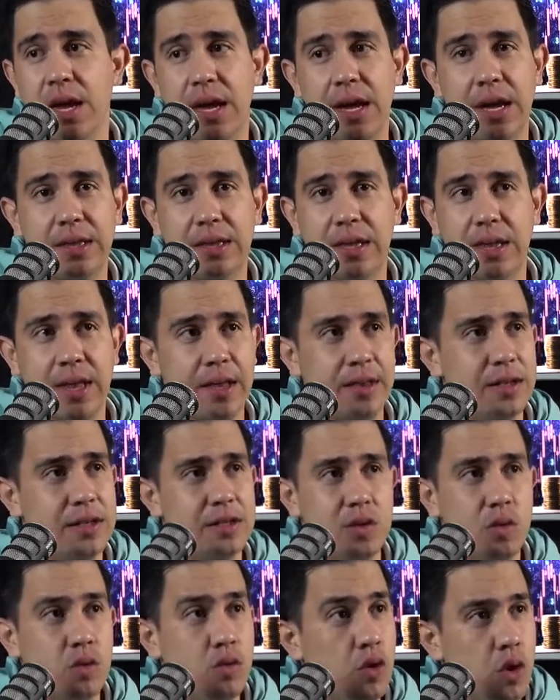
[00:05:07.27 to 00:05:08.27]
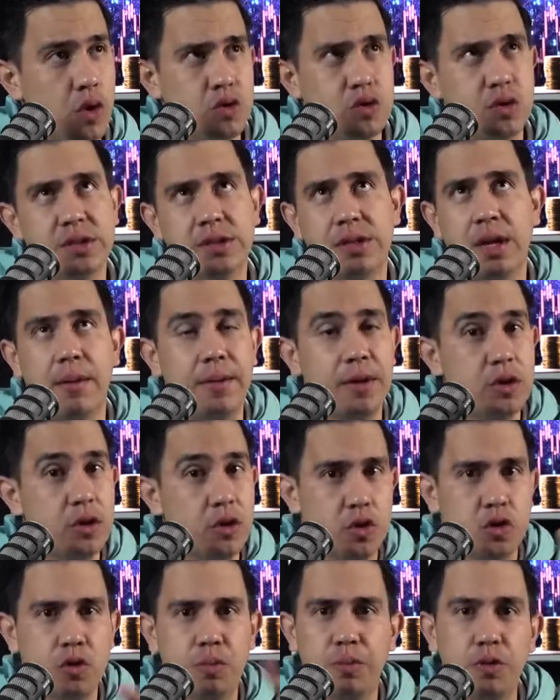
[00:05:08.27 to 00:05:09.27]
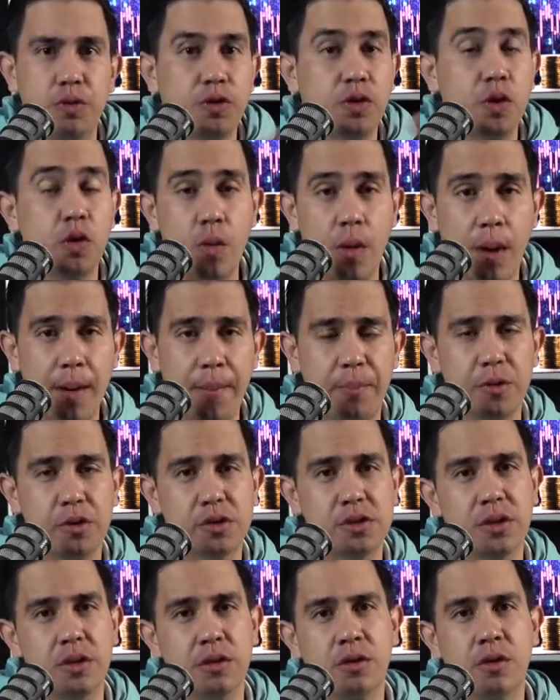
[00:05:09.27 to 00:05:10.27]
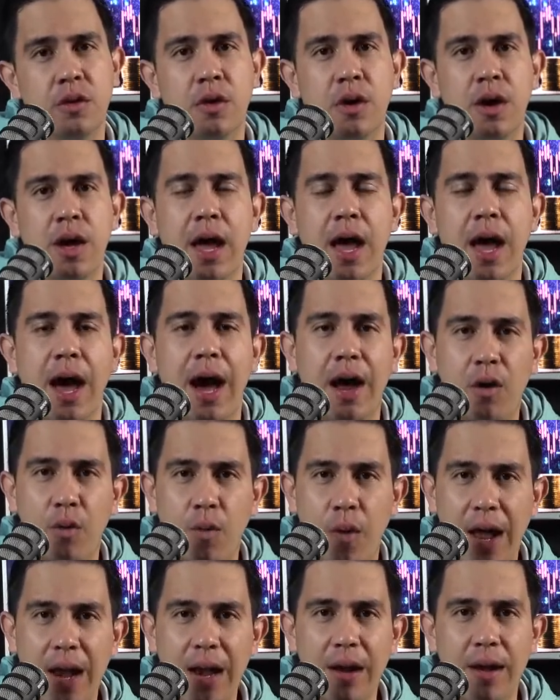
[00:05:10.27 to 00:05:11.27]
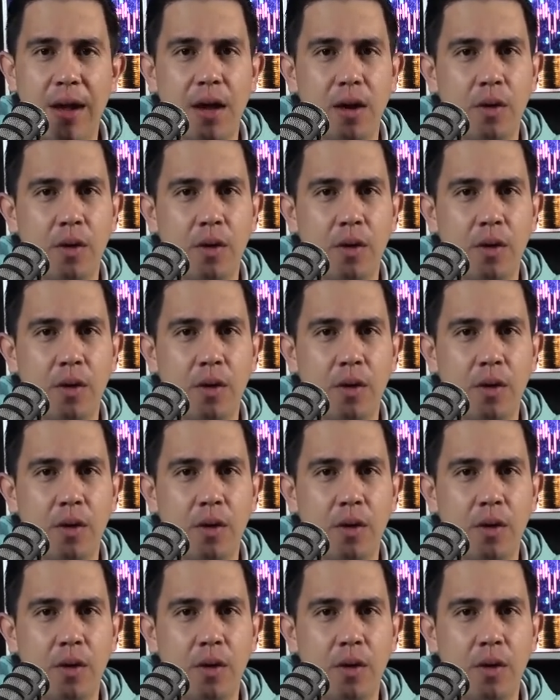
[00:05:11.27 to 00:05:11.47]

y te dan desde un 8 hasta el 28.9% anual.